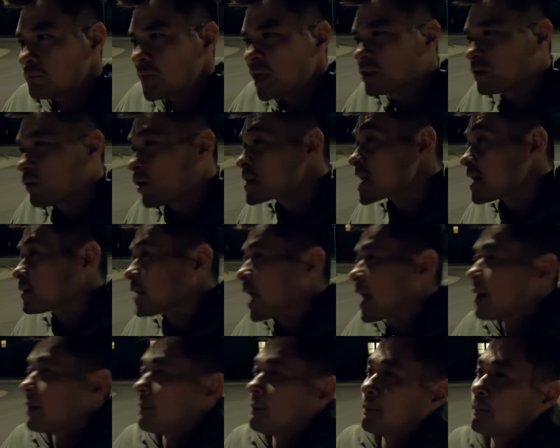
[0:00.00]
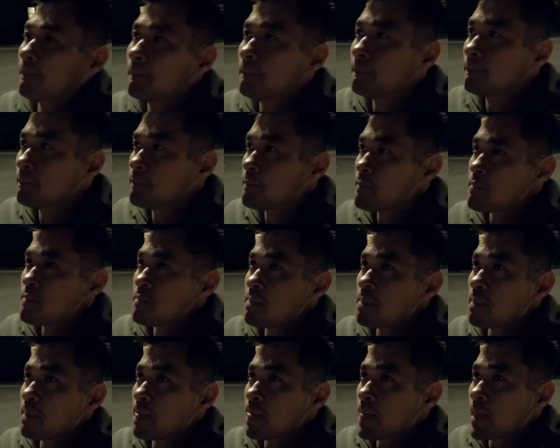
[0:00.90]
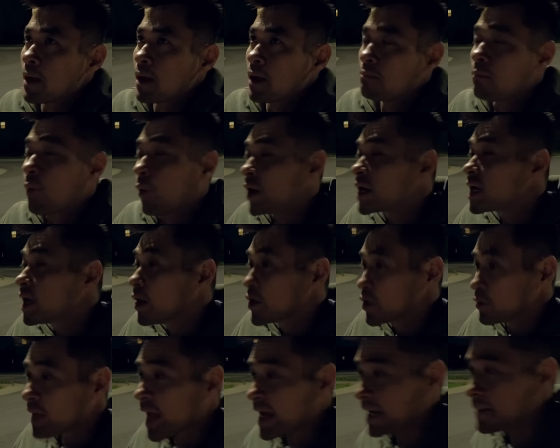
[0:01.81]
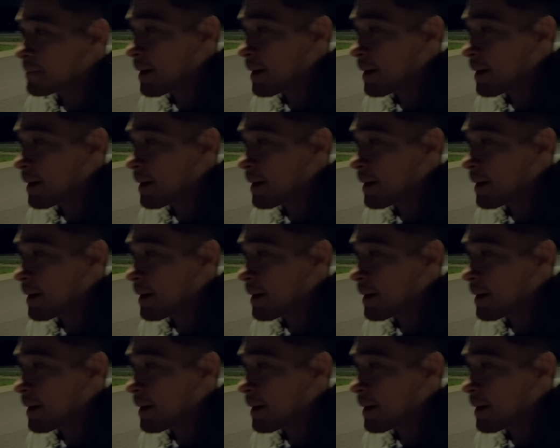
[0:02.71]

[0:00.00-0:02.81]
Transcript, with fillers: Nói sao ta? Mỗi người chúng ta các